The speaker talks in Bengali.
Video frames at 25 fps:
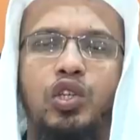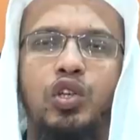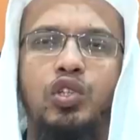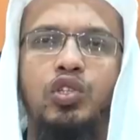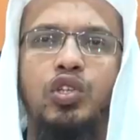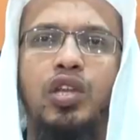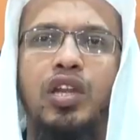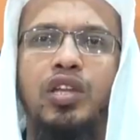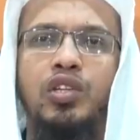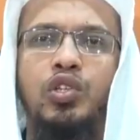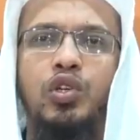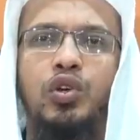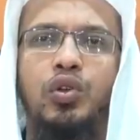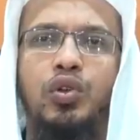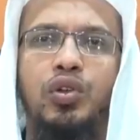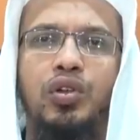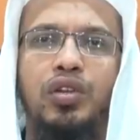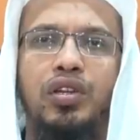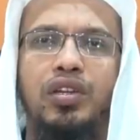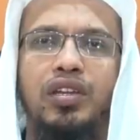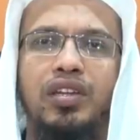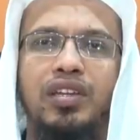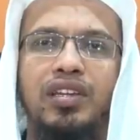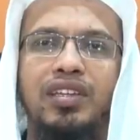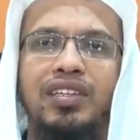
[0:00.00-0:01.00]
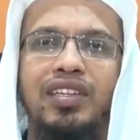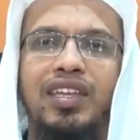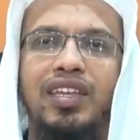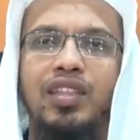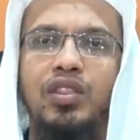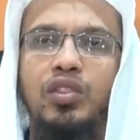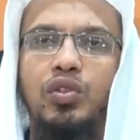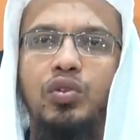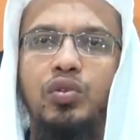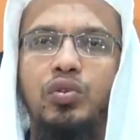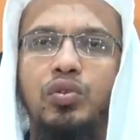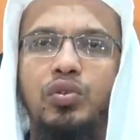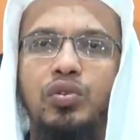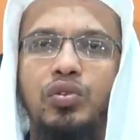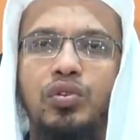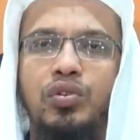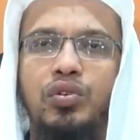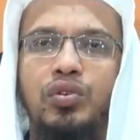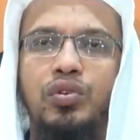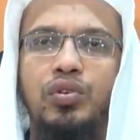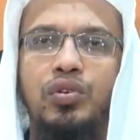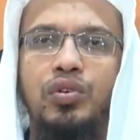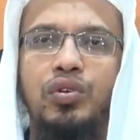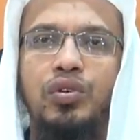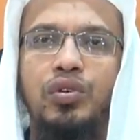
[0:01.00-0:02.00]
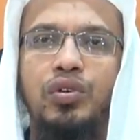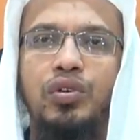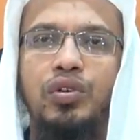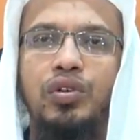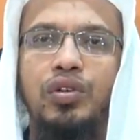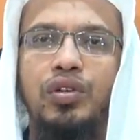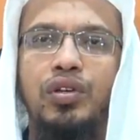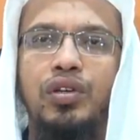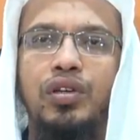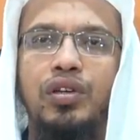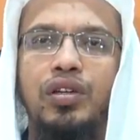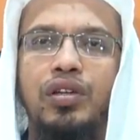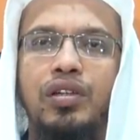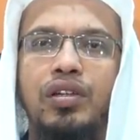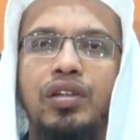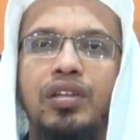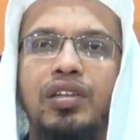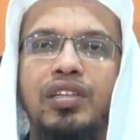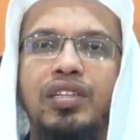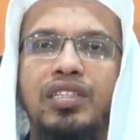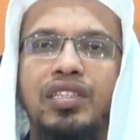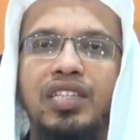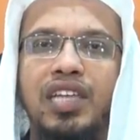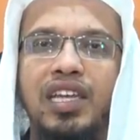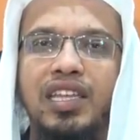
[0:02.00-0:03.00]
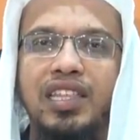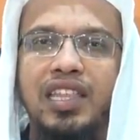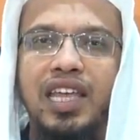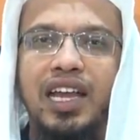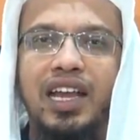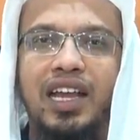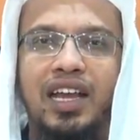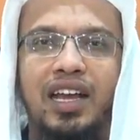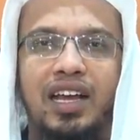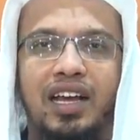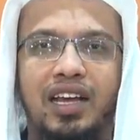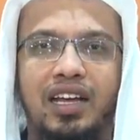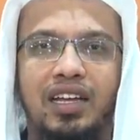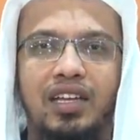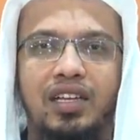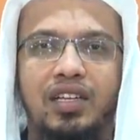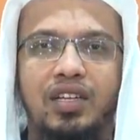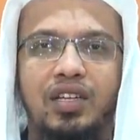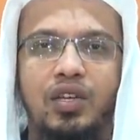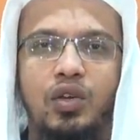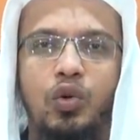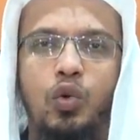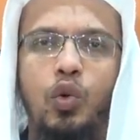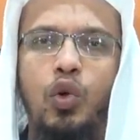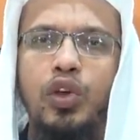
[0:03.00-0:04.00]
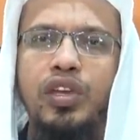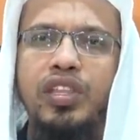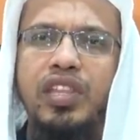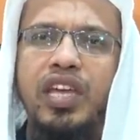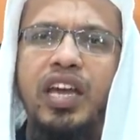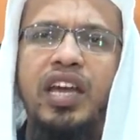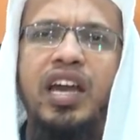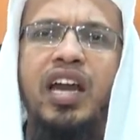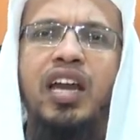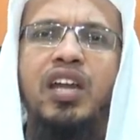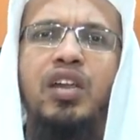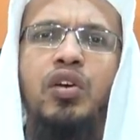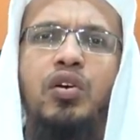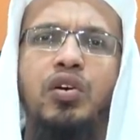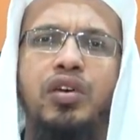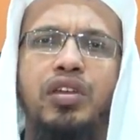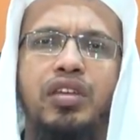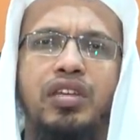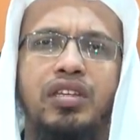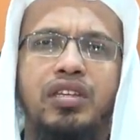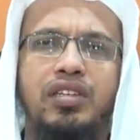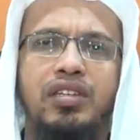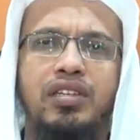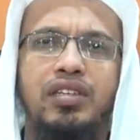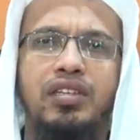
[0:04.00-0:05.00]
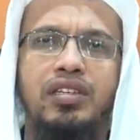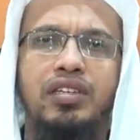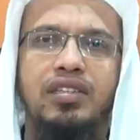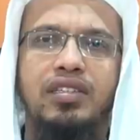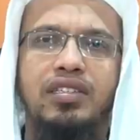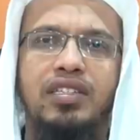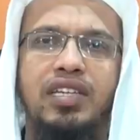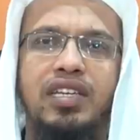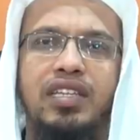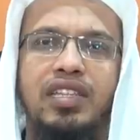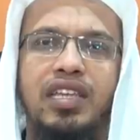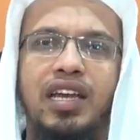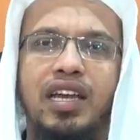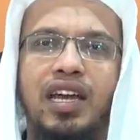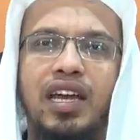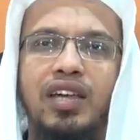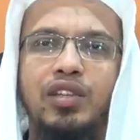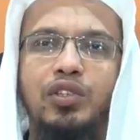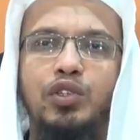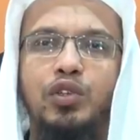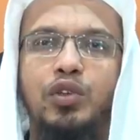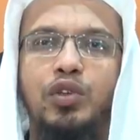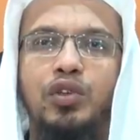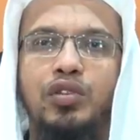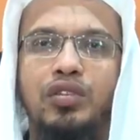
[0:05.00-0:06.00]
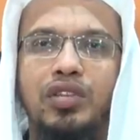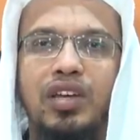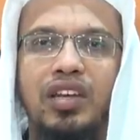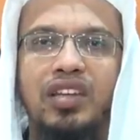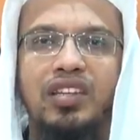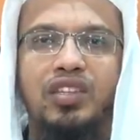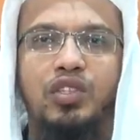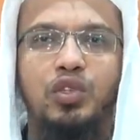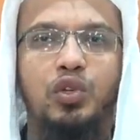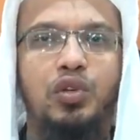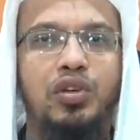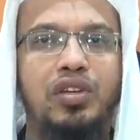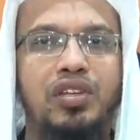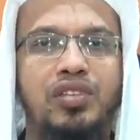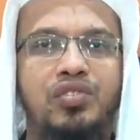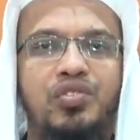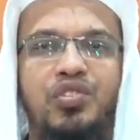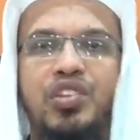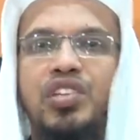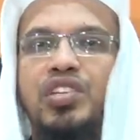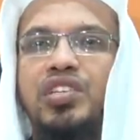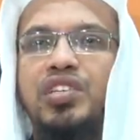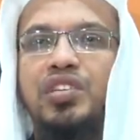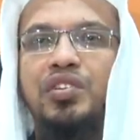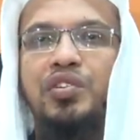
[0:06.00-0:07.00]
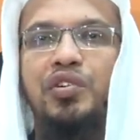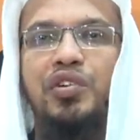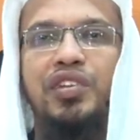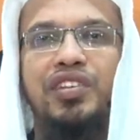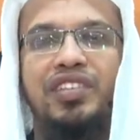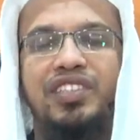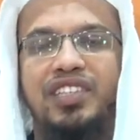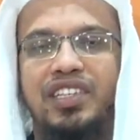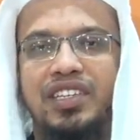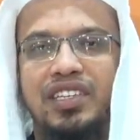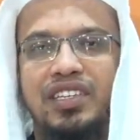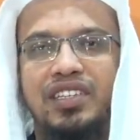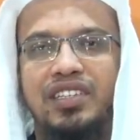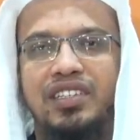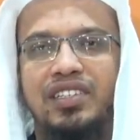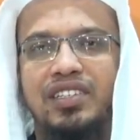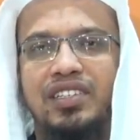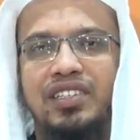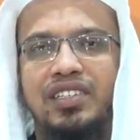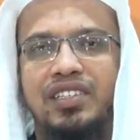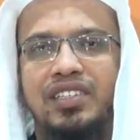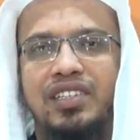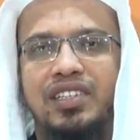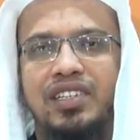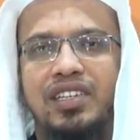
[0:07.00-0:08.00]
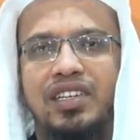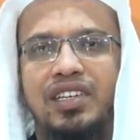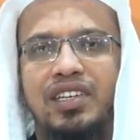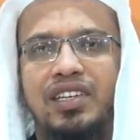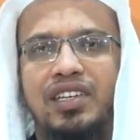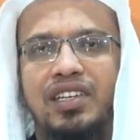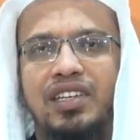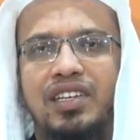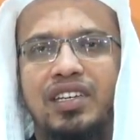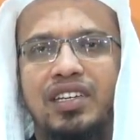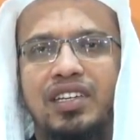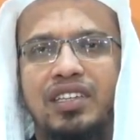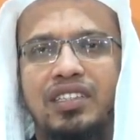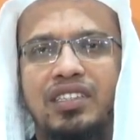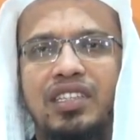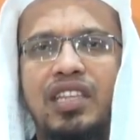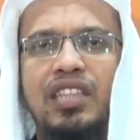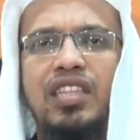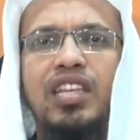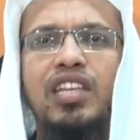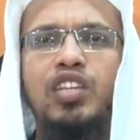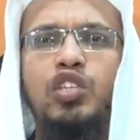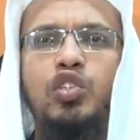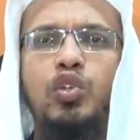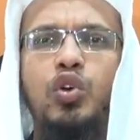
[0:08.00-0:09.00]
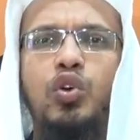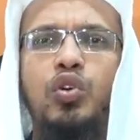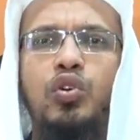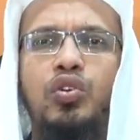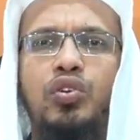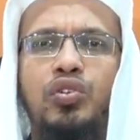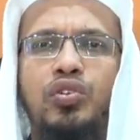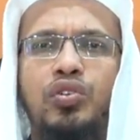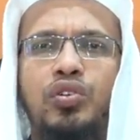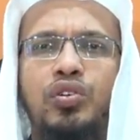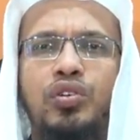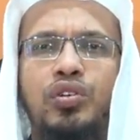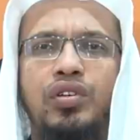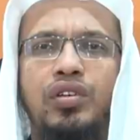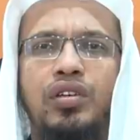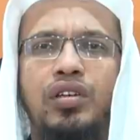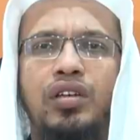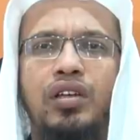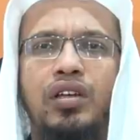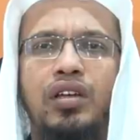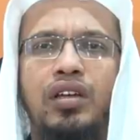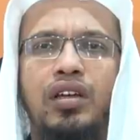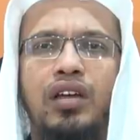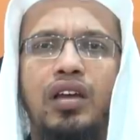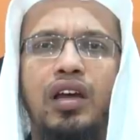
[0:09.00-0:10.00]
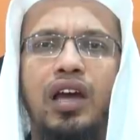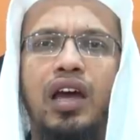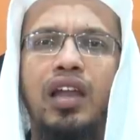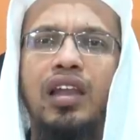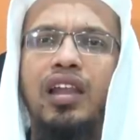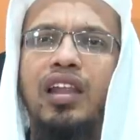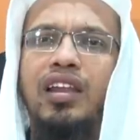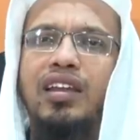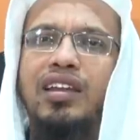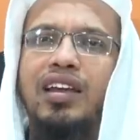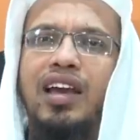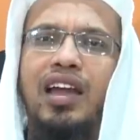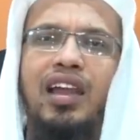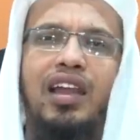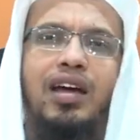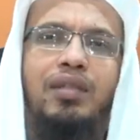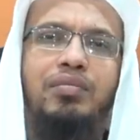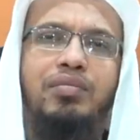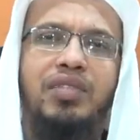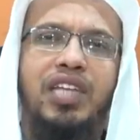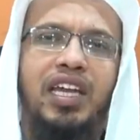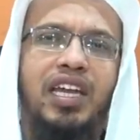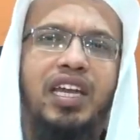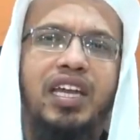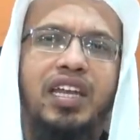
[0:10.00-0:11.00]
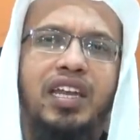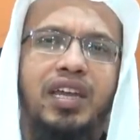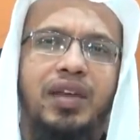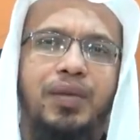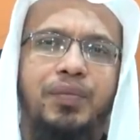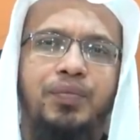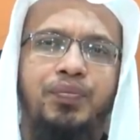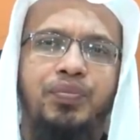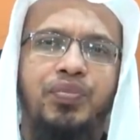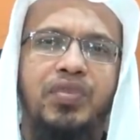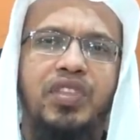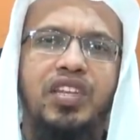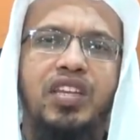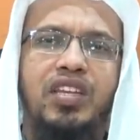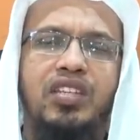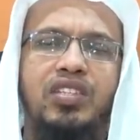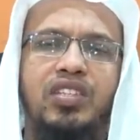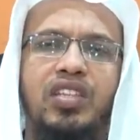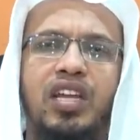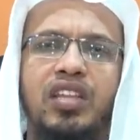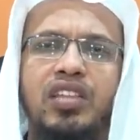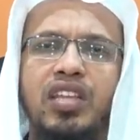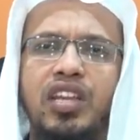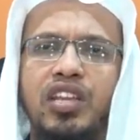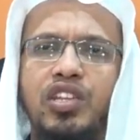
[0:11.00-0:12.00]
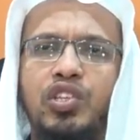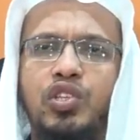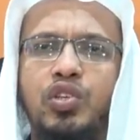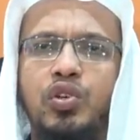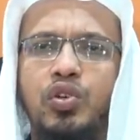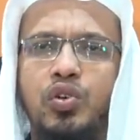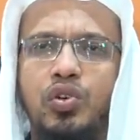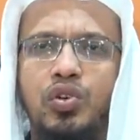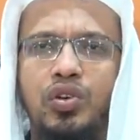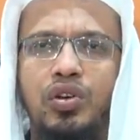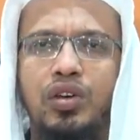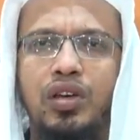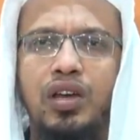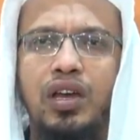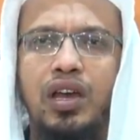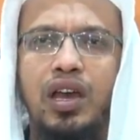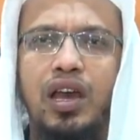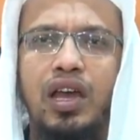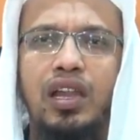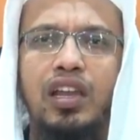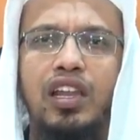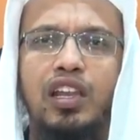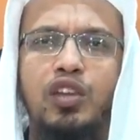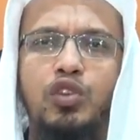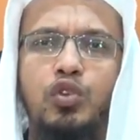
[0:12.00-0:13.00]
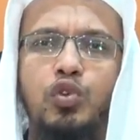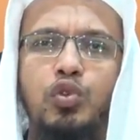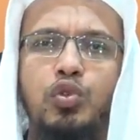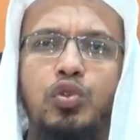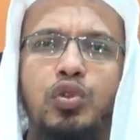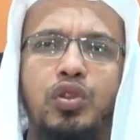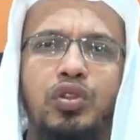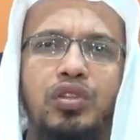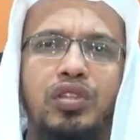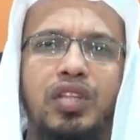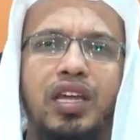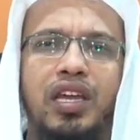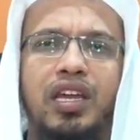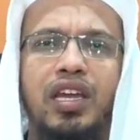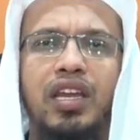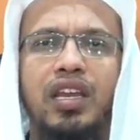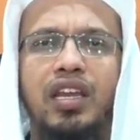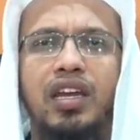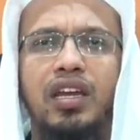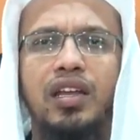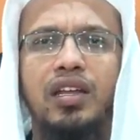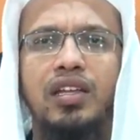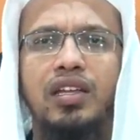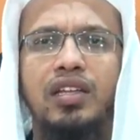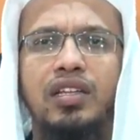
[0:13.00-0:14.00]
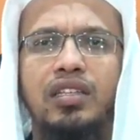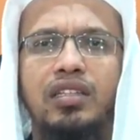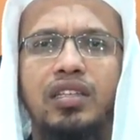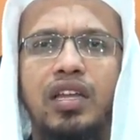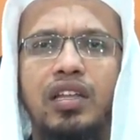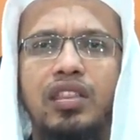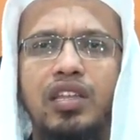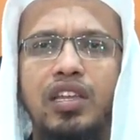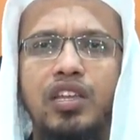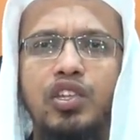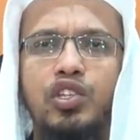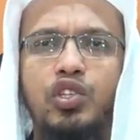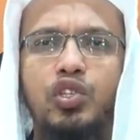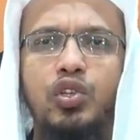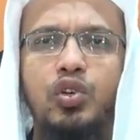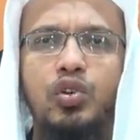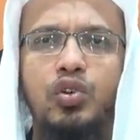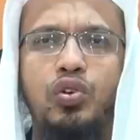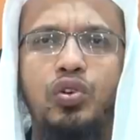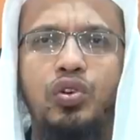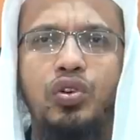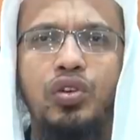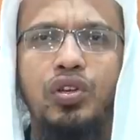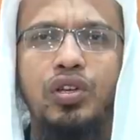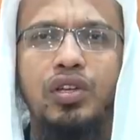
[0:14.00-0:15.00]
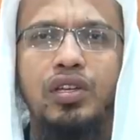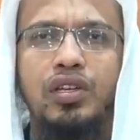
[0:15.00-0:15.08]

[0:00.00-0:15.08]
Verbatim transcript: সচরাচর কিন্তু সেই দেখা ওই দেখা নয় যেই দেখার জন্য তার চোখের সৃষ্টি হয়েছে তাদের চোখ আল্লাহর কালাম দেখে না তাদের চোখ আল্লাহর কুদরত দেখে না তাদের চোখ